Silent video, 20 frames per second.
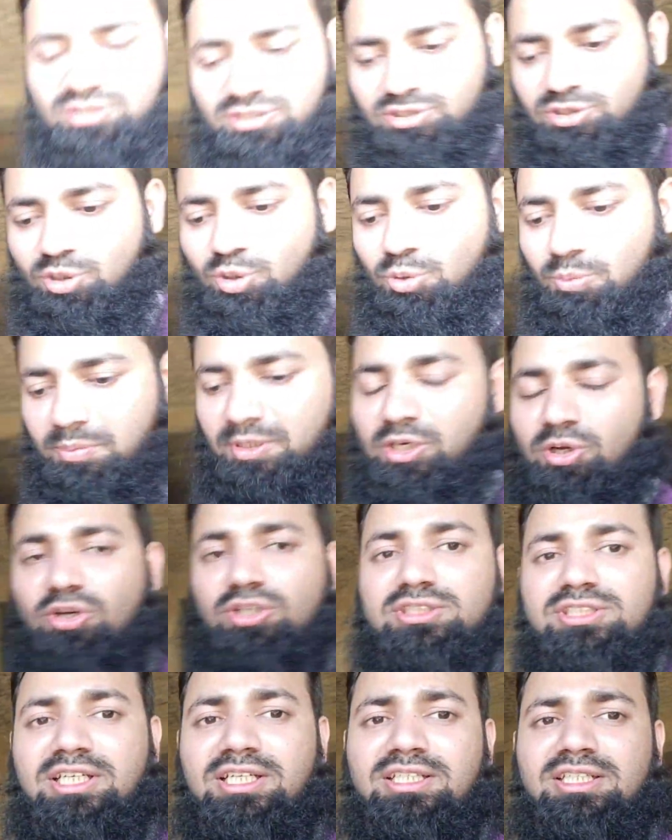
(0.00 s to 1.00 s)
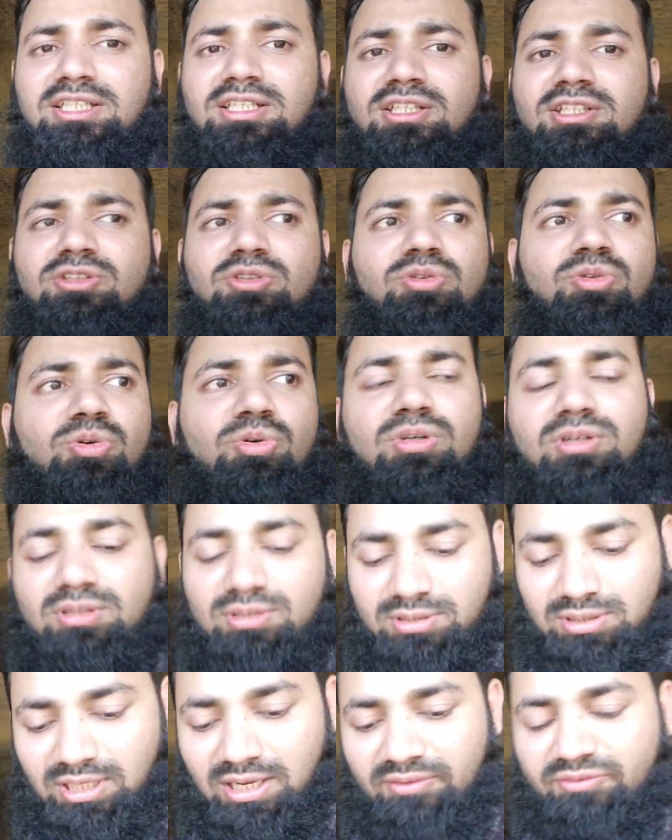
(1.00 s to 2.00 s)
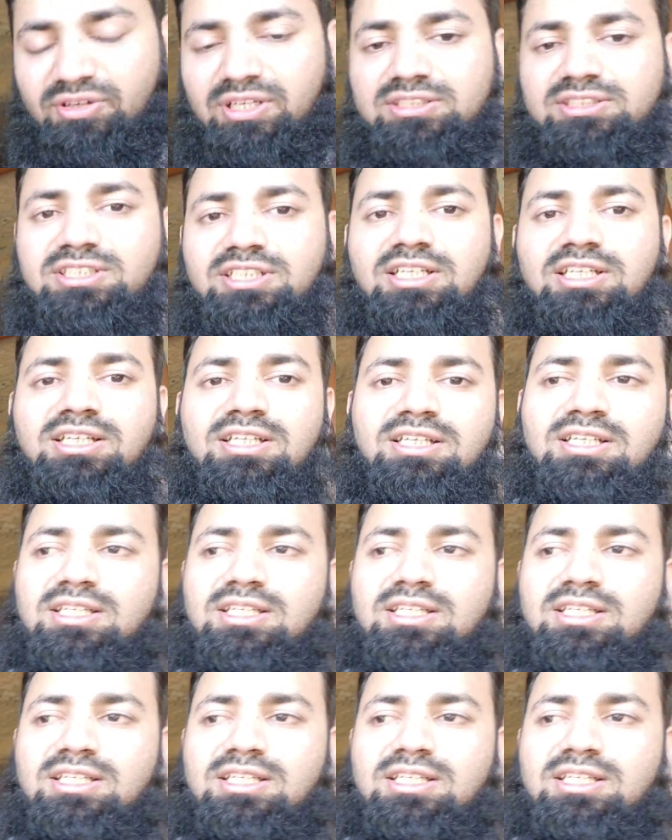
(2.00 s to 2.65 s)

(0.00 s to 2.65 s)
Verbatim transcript: इसके ऊपर और जाएंगे तो काफ़ी अच्छे